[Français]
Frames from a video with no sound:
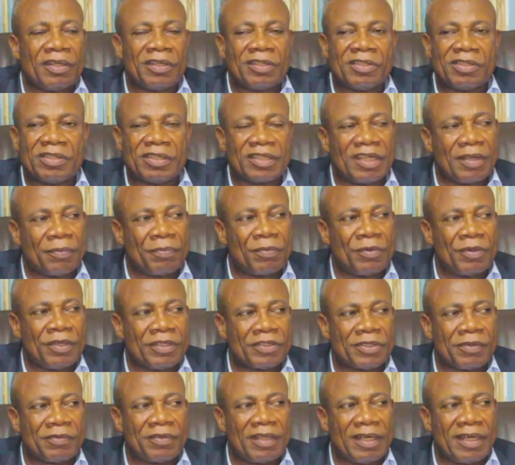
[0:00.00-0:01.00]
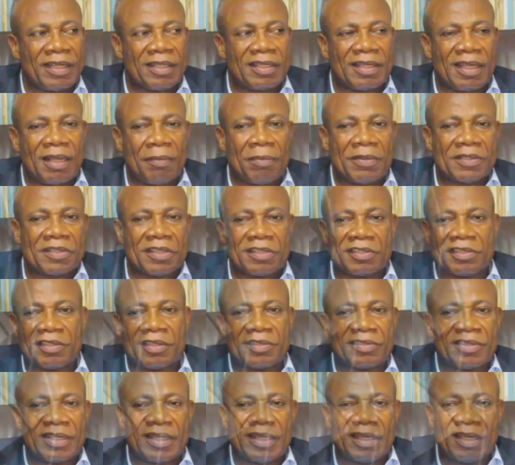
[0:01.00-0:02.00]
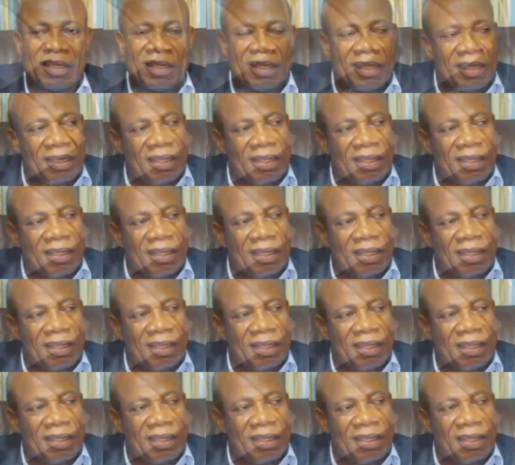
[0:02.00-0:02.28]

indiqué pour le chef de l'État, parce que c'était